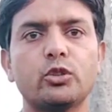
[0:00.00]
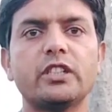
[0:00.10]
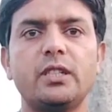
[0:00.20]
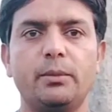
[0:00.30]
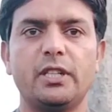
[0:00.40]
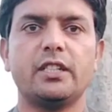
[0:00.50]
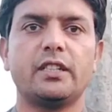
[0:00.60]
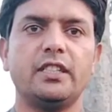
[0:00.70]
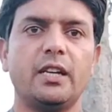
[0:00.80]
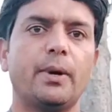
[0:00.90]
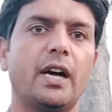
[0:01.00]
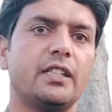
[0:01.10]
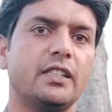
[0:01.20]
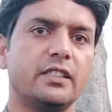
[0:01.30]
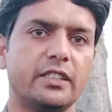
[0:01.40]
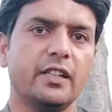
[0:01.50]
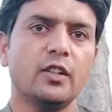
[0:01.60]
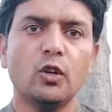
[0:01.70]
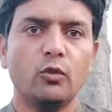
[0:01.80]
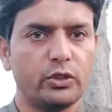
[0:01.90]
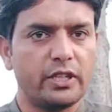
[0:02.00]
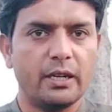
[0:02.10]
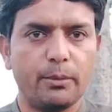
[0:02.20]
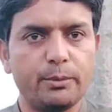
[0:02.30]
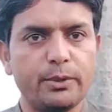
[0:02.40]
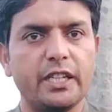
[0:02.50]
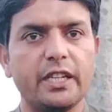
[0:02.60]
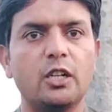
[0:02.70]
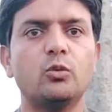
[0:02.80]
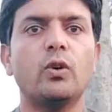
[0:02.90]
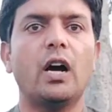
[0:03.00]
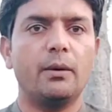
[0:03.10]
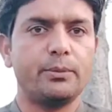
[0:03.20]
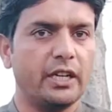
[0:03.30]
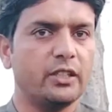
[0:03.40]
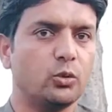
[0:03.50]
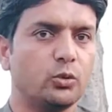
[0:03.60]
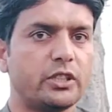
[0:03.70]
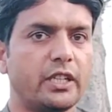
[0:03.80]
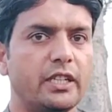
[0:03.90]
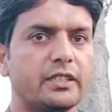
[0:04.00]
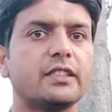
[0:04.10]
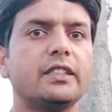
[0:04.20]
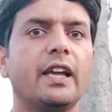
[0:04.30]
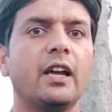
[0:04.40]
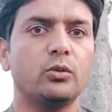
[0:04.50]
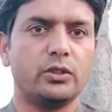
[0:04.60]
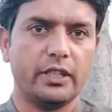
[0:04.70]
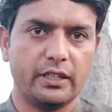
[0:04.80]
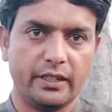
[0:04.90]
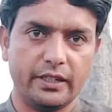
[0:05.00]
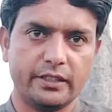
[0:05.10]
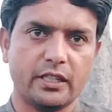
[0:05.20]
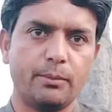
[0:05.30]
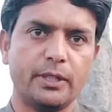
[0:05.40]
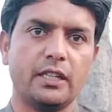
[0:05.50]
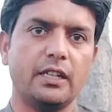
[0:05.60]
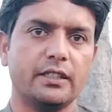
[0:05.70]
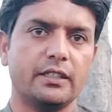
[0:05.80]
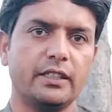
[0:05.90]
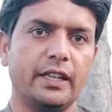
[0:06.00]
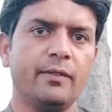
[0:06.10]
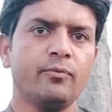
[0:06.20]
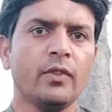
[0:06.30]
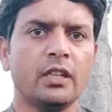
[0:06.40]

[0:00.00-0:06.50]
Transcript: सस्ती मिल सकती हैं मार्केट से उनके नंबर भी दे रहा हूँ आप चाहें तो उनसे ले सकते हैं उनसे रेट्स का पता कर सकते हैं